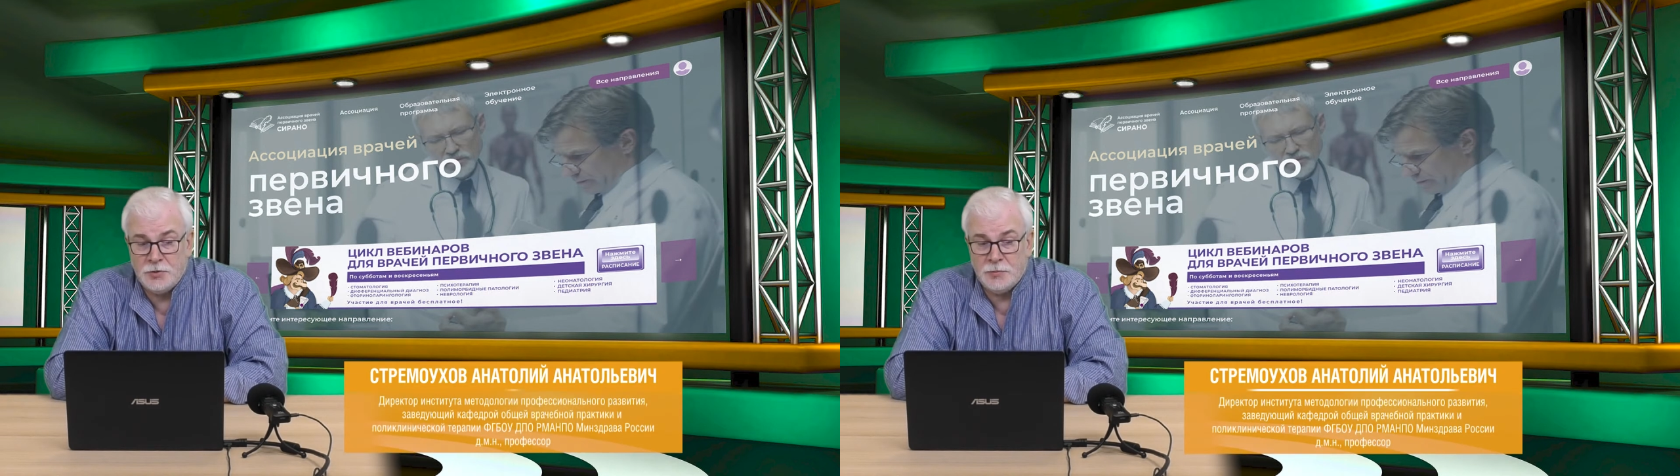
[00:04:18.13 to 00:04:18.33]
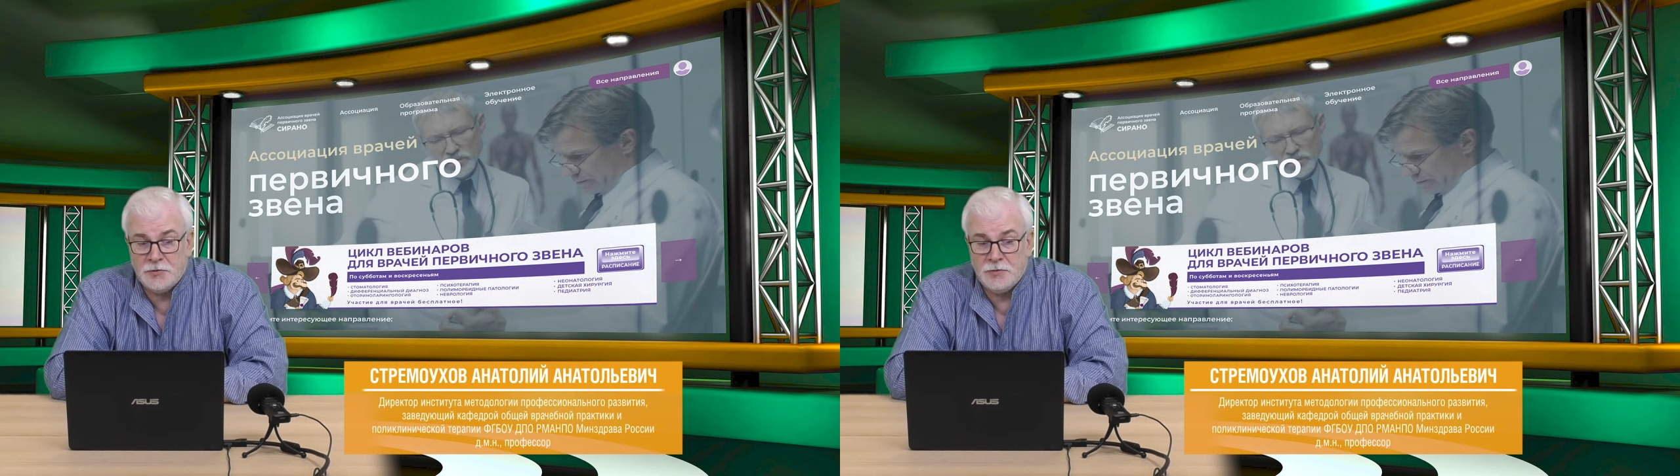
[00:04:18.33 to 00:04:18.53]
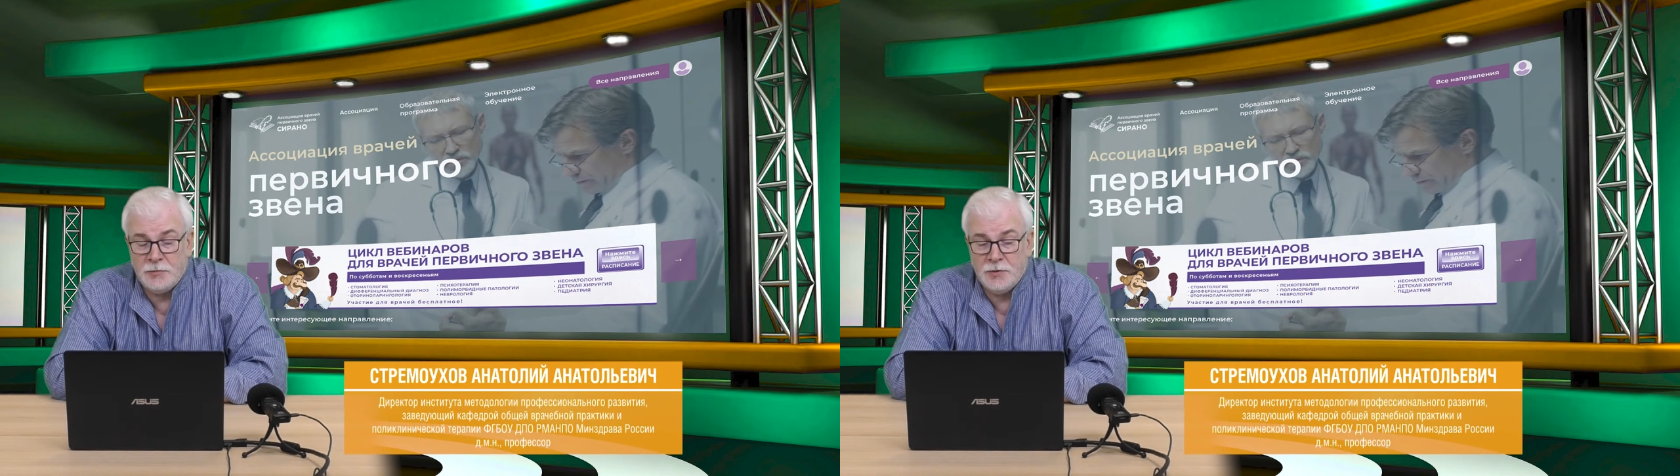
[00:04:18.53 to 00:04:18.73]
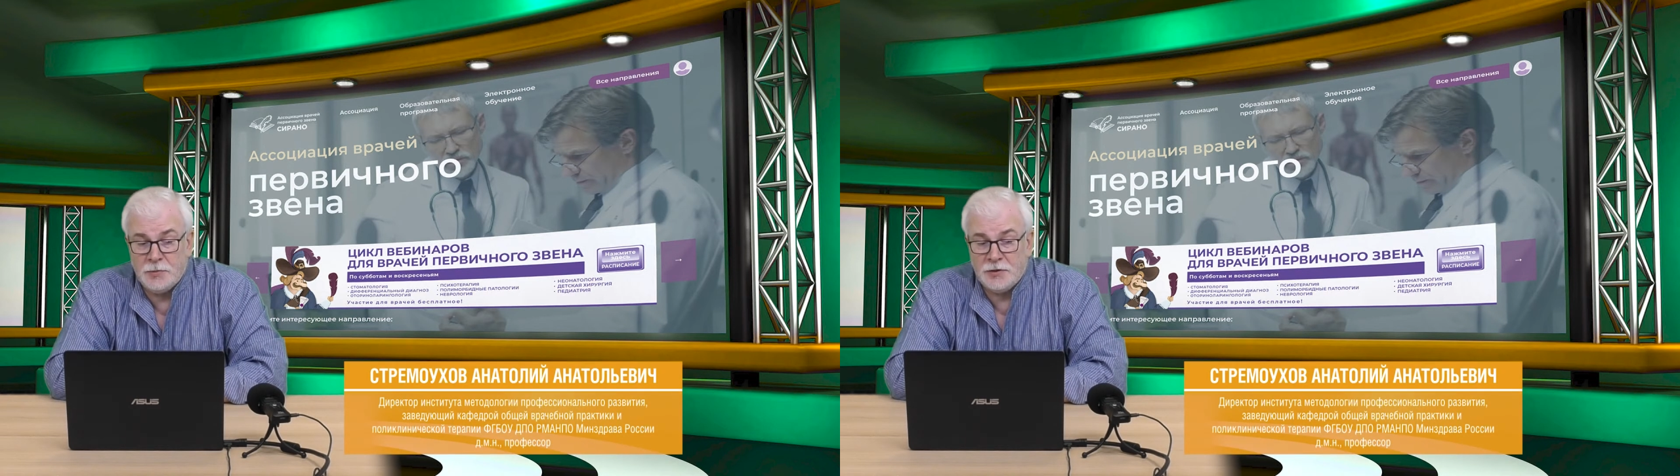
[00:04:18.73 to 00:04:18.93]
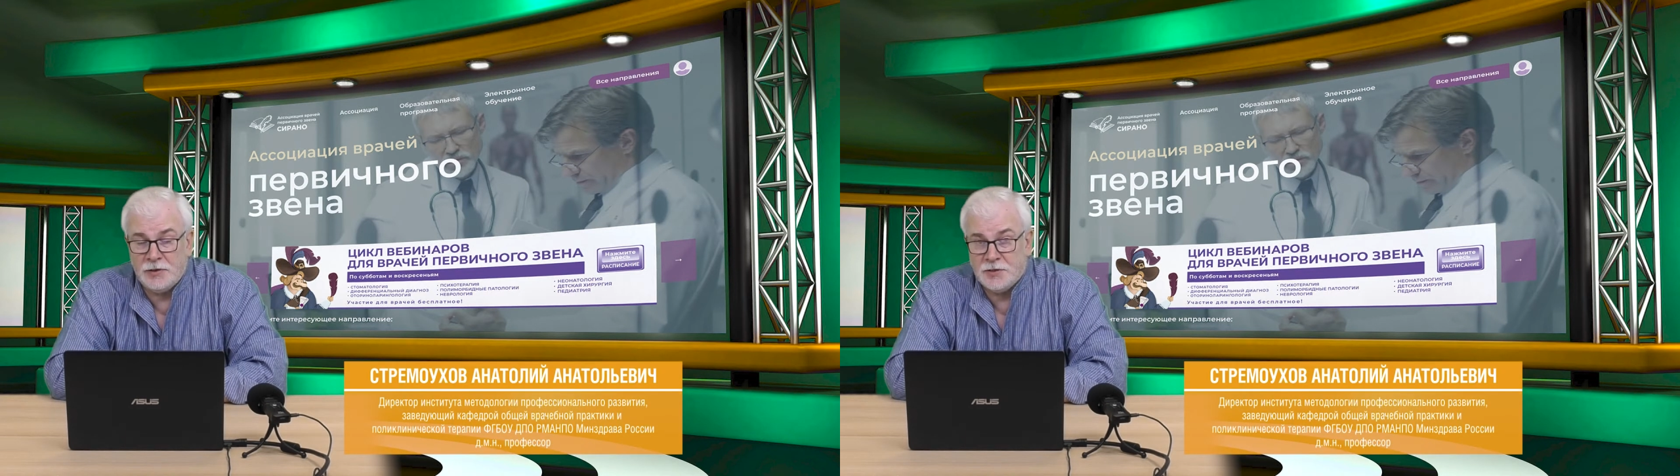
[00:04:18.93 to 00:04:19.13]
и мы с вами
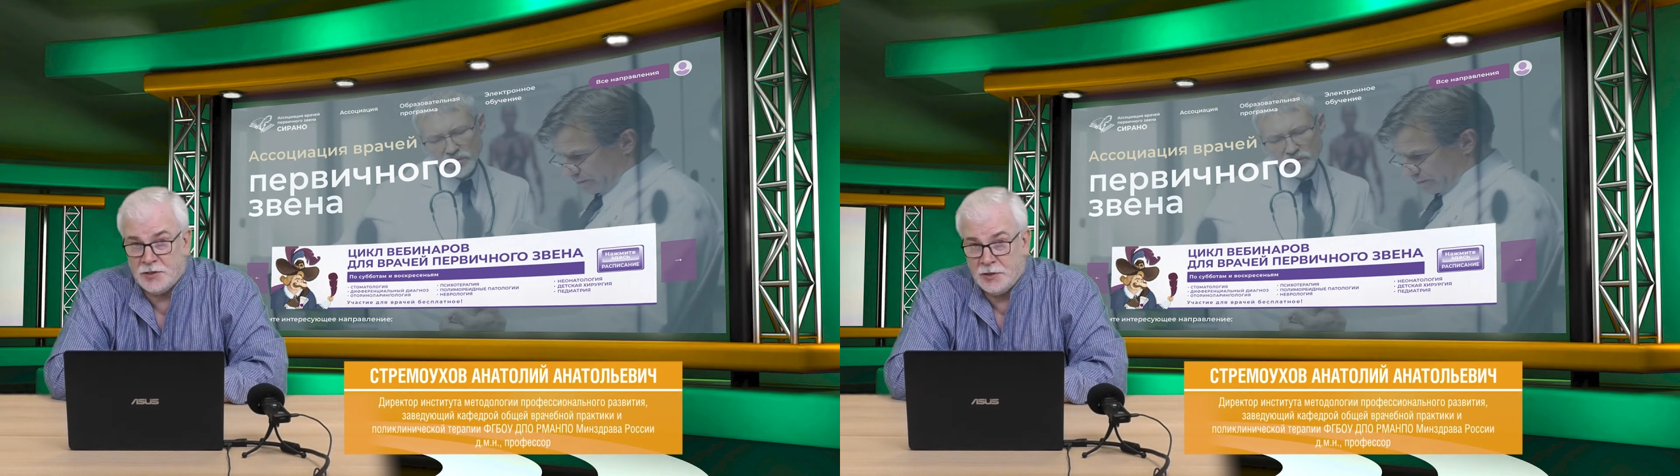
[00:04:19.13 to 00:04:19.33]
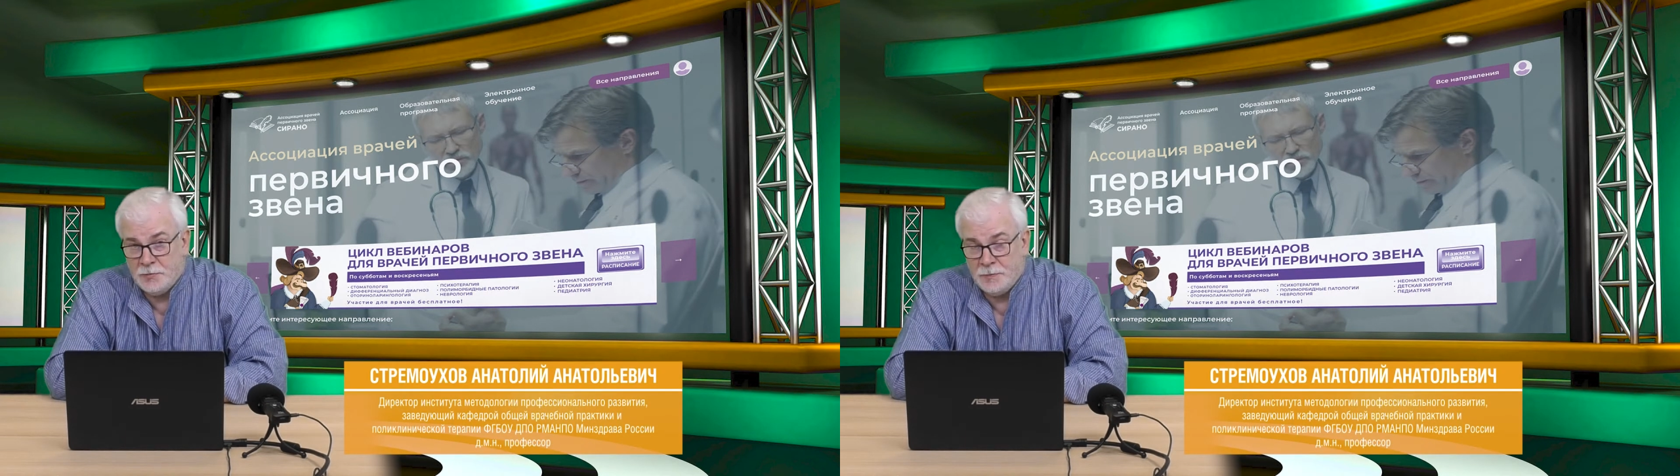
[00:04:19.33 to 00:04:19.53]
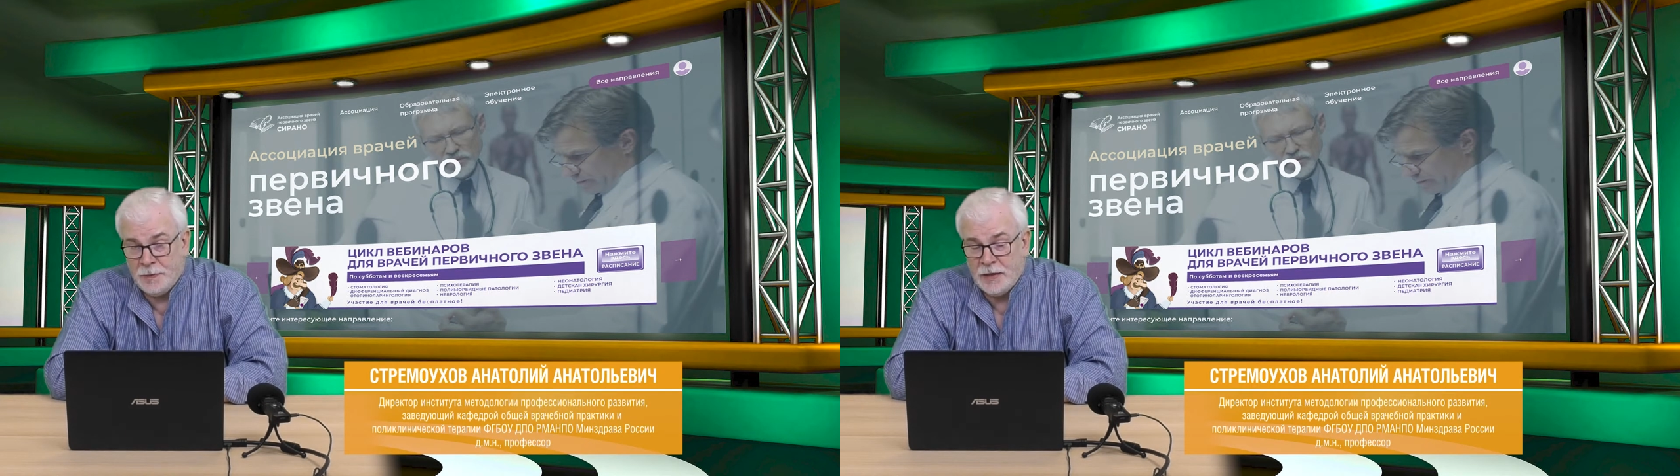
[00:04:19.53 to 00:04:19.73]
продолжаем